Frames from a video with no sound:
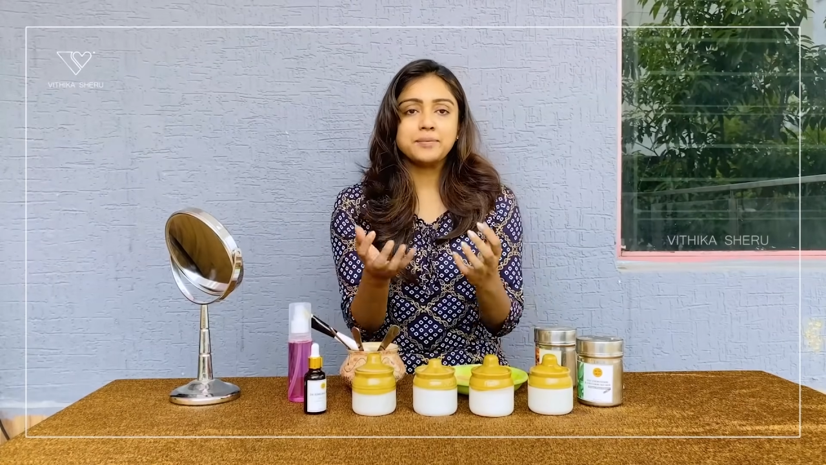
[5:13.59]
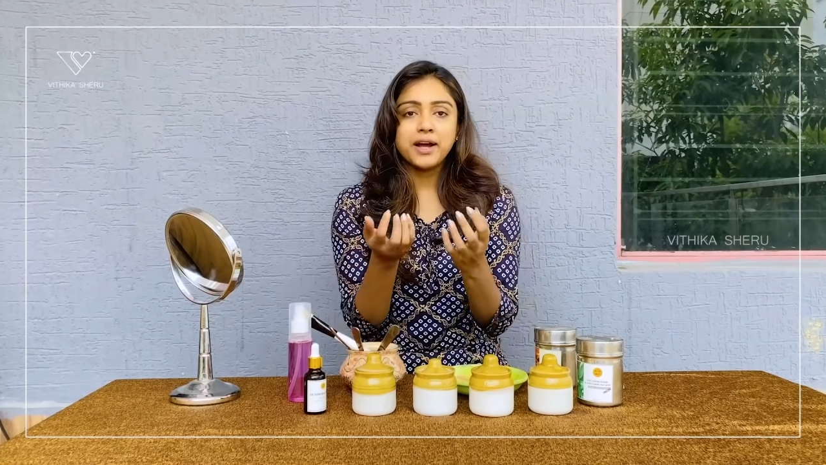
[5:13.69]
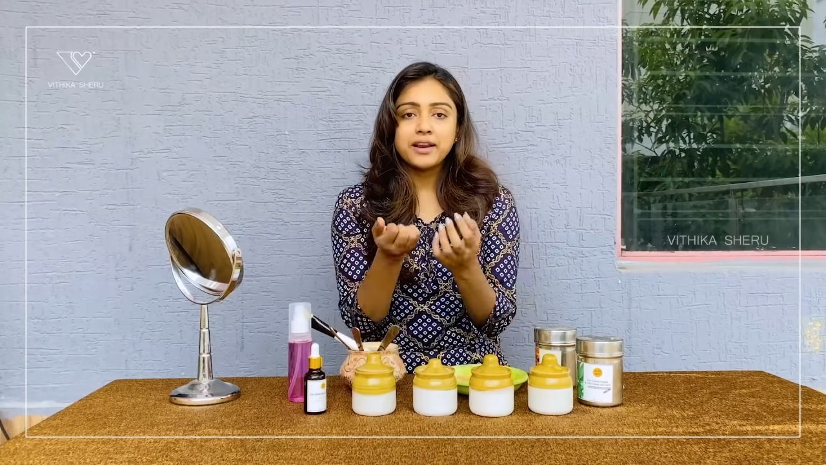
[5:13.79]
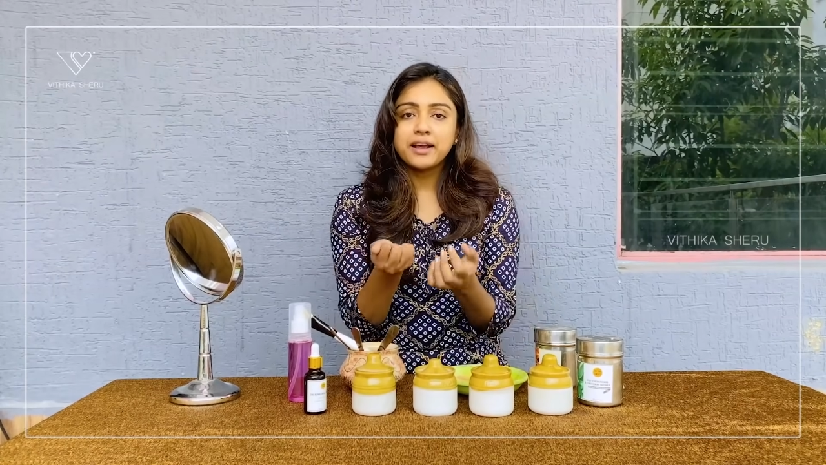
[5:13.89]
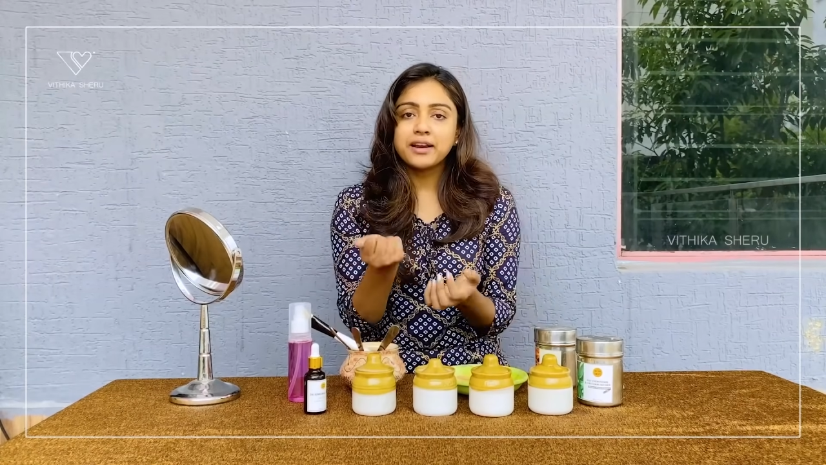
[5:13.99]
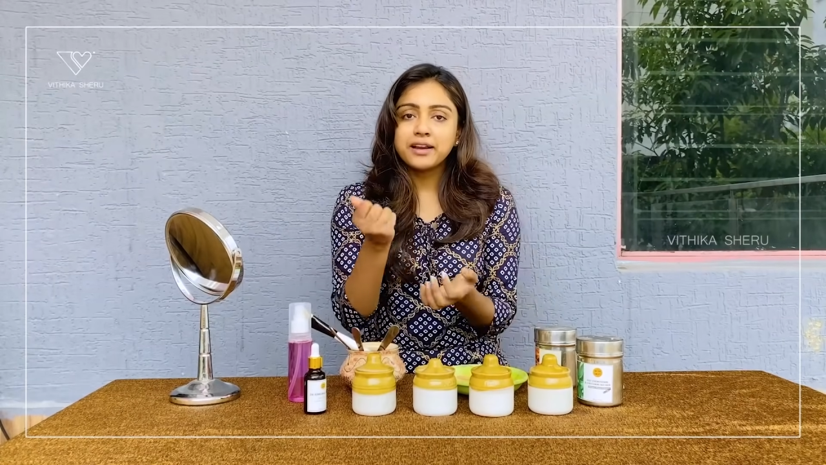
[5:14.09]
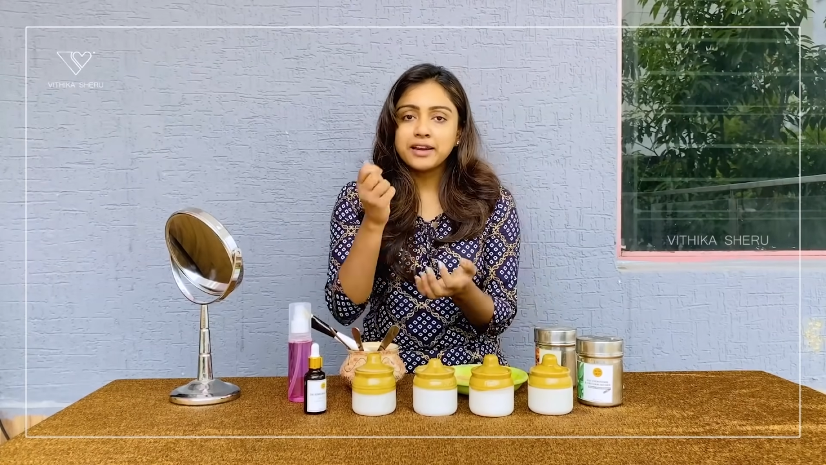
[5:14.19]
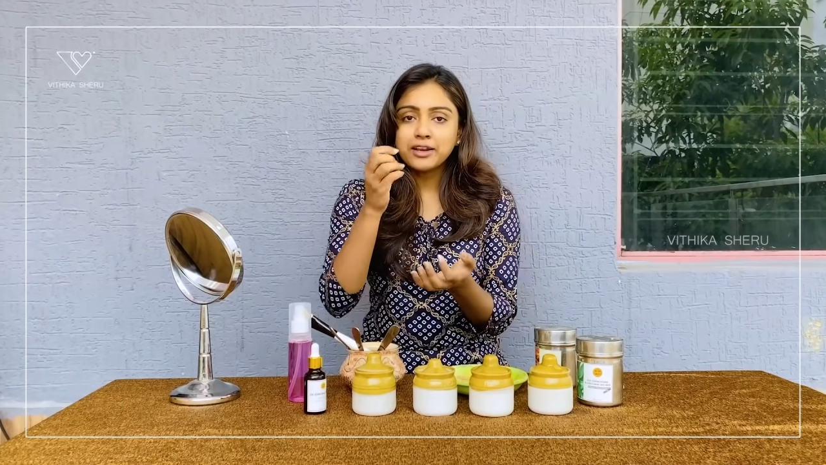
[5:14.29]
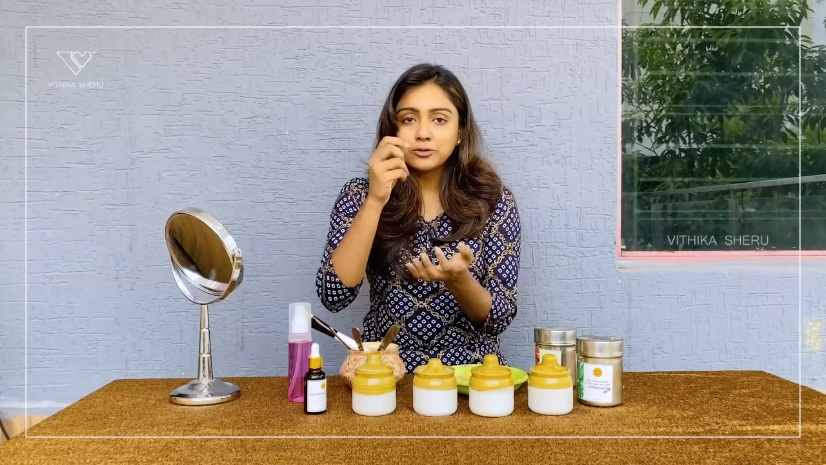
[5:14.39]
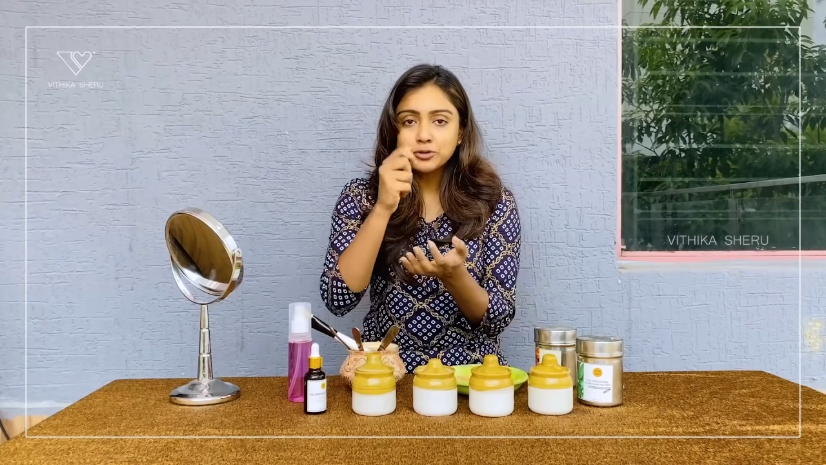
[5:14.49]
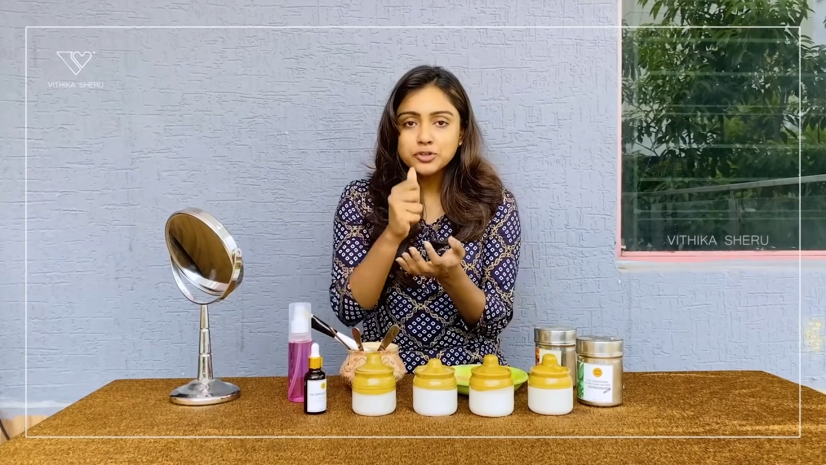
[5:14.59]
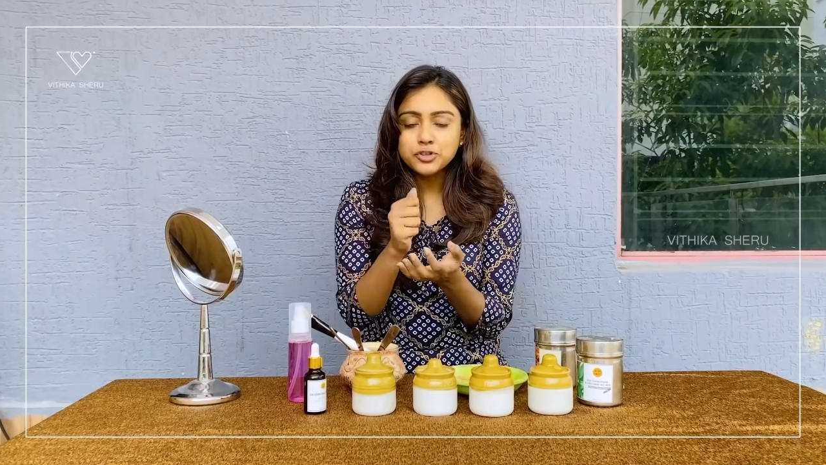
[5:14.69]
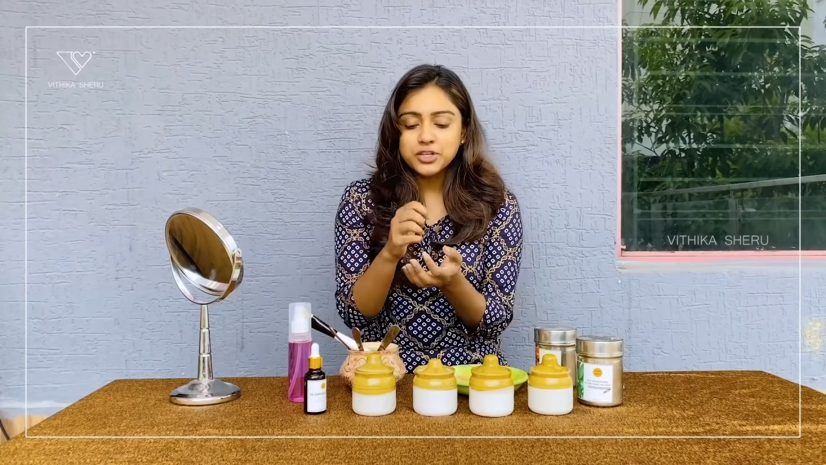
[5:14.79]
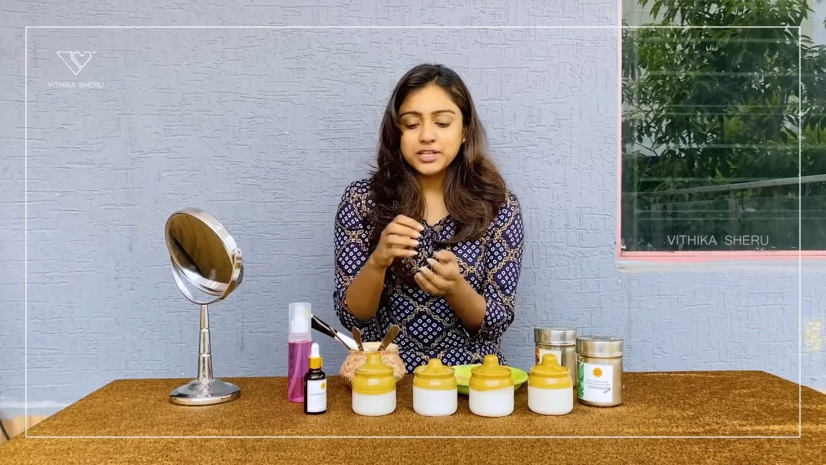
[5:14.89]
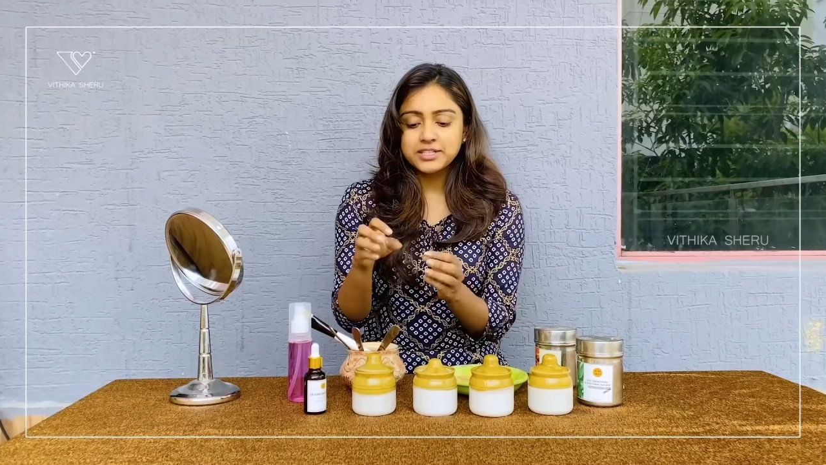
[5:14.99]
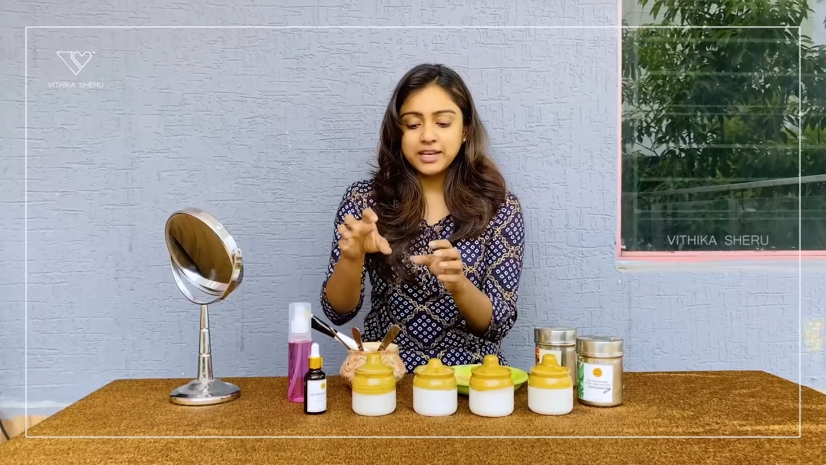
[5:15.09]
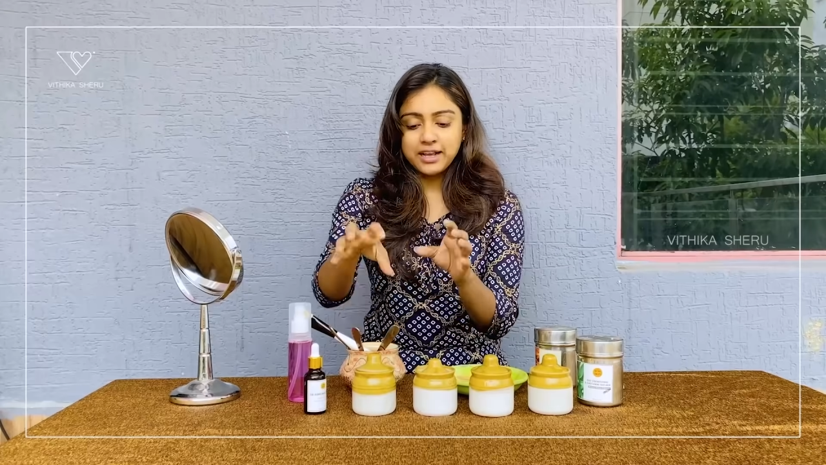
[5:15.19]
బనానాని గుజ్జు తీసి